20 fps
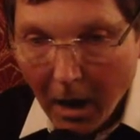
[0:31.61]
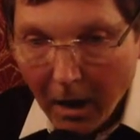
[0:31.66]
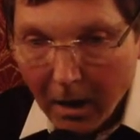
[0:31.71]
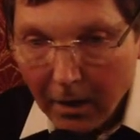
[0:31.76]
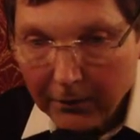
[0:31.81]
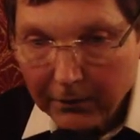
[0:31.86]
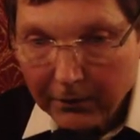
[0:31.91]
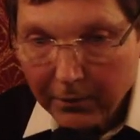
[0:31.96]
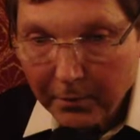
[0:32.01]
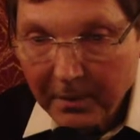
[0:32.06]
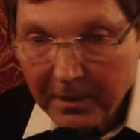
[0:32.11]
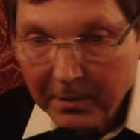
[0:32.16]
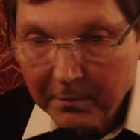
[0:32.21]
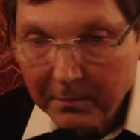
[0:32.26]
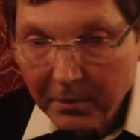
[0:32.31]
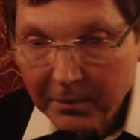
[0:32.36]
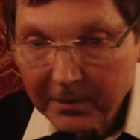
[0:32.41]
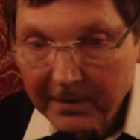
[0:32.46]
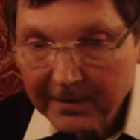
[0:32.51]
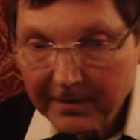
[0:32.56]

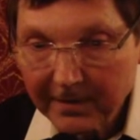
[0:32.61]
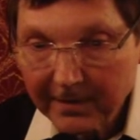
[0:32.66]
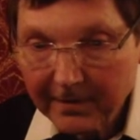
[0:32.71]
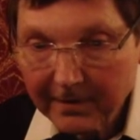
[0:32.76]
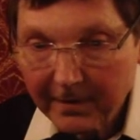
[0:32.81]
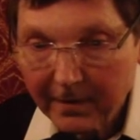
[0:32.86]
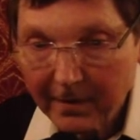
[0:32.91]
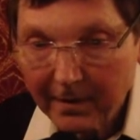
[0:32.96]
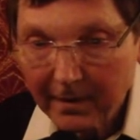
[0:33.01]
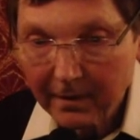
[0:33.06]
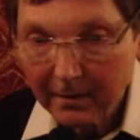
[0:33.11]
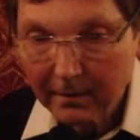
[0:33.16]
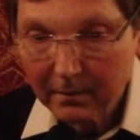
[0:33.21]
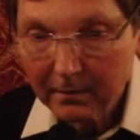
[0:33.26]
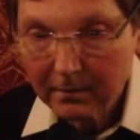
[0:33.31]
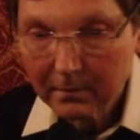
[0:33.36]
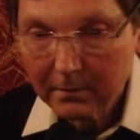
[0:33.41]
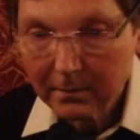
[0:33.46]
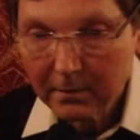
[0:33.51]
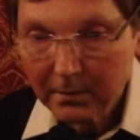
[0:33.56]
ensommeillement nécessaire.
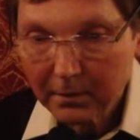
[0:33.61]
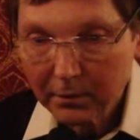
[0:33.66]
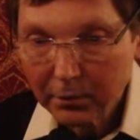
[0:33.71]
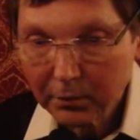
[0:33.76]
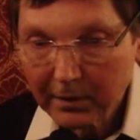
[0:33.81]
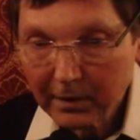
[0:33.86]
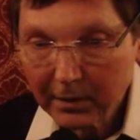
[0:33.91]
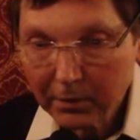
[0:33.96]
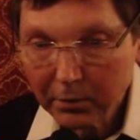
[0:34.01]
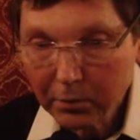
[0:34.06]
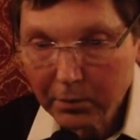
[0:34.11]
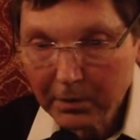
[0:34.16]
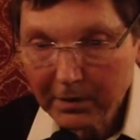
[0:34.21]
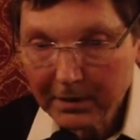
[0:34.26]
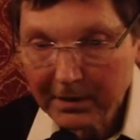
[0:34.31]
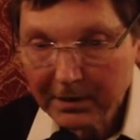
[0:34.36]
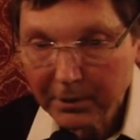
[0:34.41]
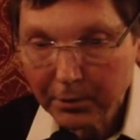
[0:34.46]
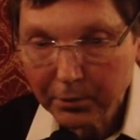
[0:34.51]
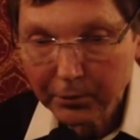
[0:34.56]
Tout à coup,
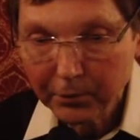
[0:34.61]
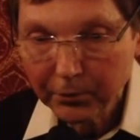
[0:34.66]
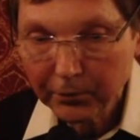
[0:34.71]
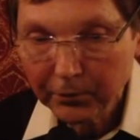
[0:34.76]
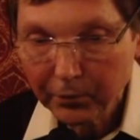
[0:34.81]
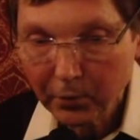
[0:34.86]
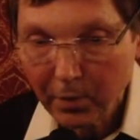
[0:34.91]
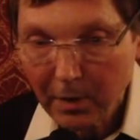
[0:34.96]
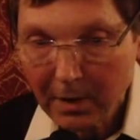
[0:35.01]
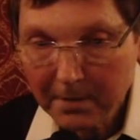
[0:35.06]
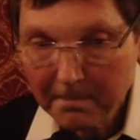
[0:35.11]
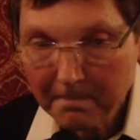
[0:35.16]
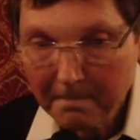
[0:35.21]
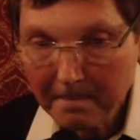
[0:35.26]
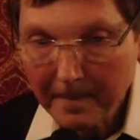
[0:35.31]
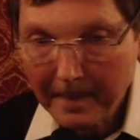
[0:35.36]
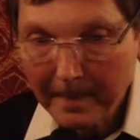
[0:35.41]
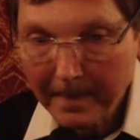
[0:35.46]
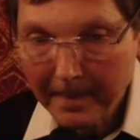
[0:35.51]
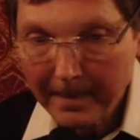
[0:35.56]
qui que tu sois,
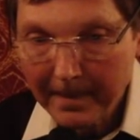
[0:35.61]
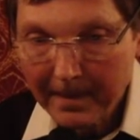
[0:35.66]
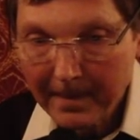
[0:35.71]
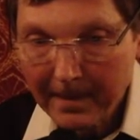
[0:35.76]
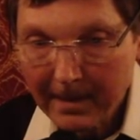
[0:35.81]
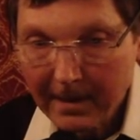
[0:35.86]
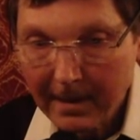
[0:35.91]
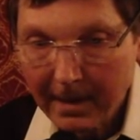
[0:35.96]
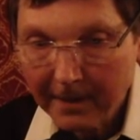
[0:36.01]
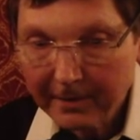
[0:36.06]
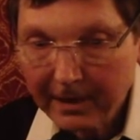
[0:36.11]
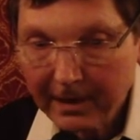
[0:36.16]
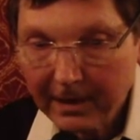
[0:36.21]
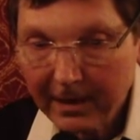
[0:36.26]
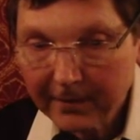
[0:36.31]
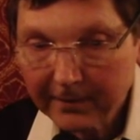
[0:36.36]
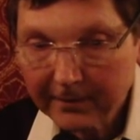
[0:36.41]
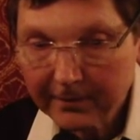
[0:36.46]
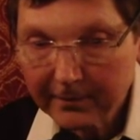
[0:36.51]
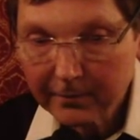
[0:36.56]
avec
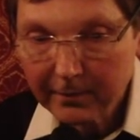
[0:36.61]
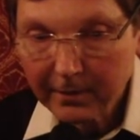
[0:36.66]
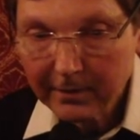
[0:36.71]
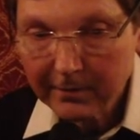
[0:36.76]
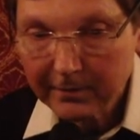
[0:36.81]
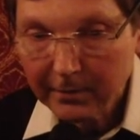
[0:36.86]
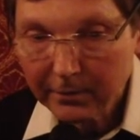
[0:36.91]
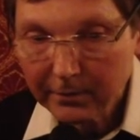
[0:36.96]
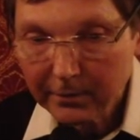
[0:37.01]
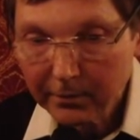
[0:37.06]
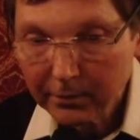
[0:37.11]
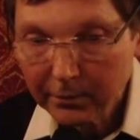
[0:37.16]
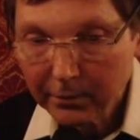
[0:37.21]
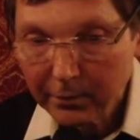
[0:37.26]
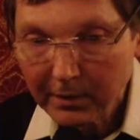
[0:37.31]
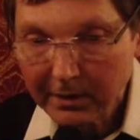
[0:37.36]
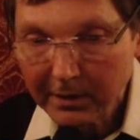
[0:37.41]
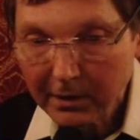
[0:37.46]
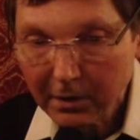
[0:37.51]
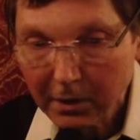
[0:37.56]
l'accent descendant
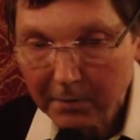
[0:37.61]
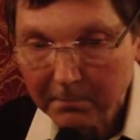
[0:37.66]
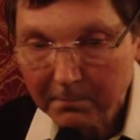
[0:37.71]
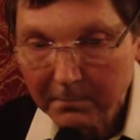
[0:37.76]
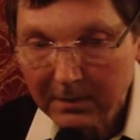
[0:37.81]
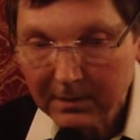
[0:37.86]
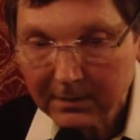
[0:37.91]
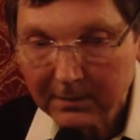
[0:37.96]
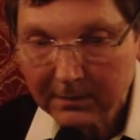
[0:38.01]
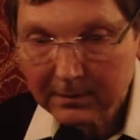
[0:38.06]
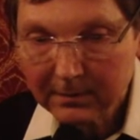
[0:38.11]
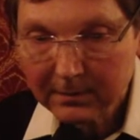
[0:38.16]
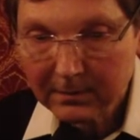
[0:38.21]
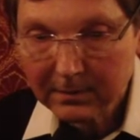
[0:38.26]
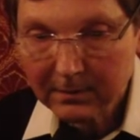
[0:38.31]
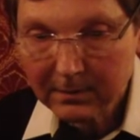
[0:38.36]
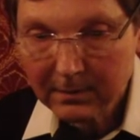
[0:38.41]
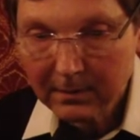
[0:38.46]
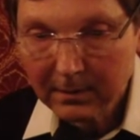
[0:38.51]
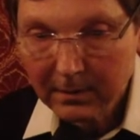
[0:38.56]
tu lis comme.
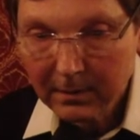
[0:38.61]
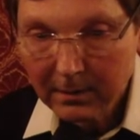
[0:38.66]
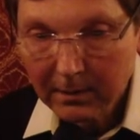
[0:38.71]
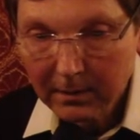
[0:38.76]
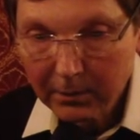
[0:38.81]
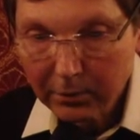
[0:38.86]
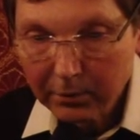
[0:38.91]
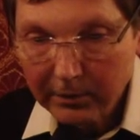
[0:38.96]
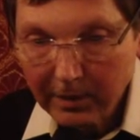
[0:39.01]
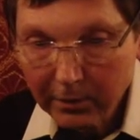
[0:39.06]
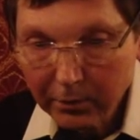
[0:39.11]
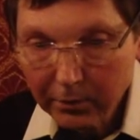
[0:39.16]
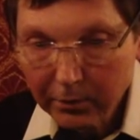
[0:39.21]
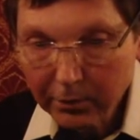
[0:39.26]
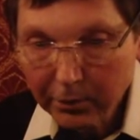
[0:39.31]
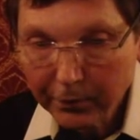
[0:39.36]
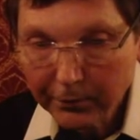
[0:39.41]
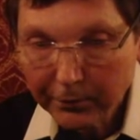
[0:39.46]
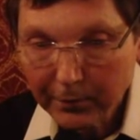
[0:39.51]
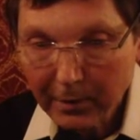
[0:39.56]
Tout à coup,
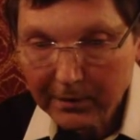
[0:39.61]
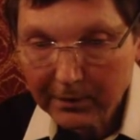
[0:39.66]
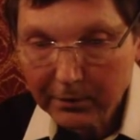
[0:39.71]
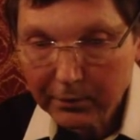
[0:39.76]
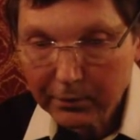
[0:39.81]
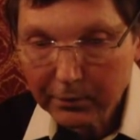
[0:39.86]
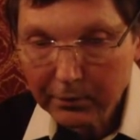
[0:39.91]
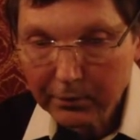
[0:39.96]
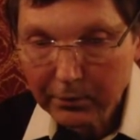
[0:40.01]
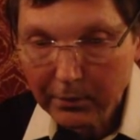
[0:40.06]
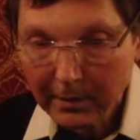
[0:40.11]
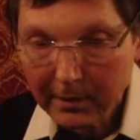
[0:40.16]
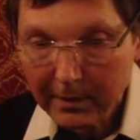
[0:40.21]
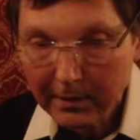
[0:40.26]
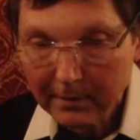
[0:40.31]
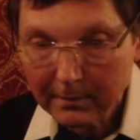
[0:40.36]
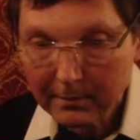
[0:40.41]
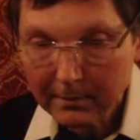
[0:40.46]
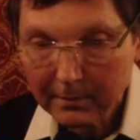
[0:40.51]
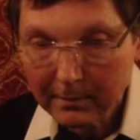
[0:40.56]
tu vois tout,
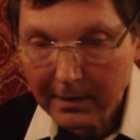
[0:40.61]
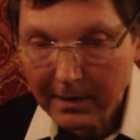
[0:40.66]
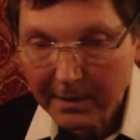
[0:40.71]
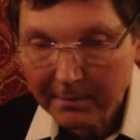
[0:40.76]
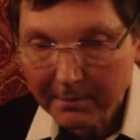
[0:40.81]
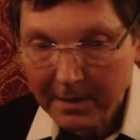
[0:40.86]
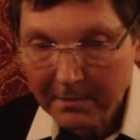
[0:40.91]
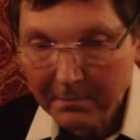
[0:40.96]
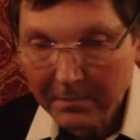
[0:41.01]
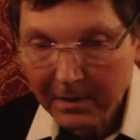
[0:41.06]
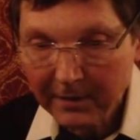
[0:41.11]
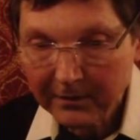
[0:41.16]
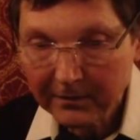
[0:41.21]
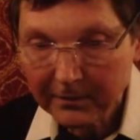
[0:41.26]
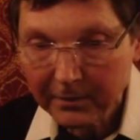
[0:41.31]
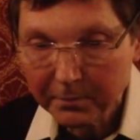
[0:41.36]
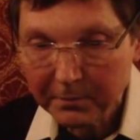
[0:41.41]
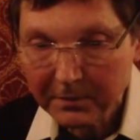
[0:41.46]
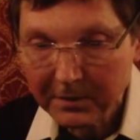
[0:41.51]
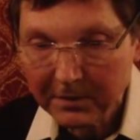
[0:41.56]
et même
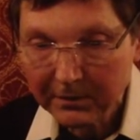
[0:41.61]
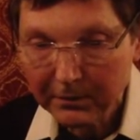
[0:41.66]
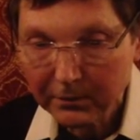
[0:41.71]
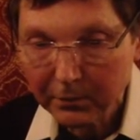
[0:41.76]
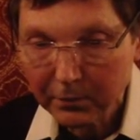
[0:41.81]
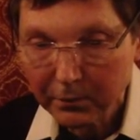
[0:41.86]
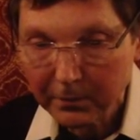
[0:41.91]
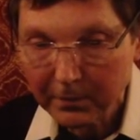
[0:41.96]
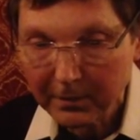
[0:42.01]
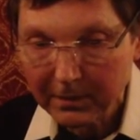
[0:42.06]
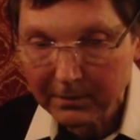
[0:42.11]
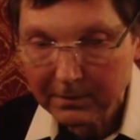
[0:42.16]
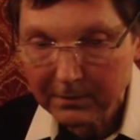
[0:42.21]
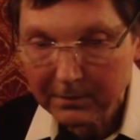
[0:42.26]
l'insomnie s'ouvre.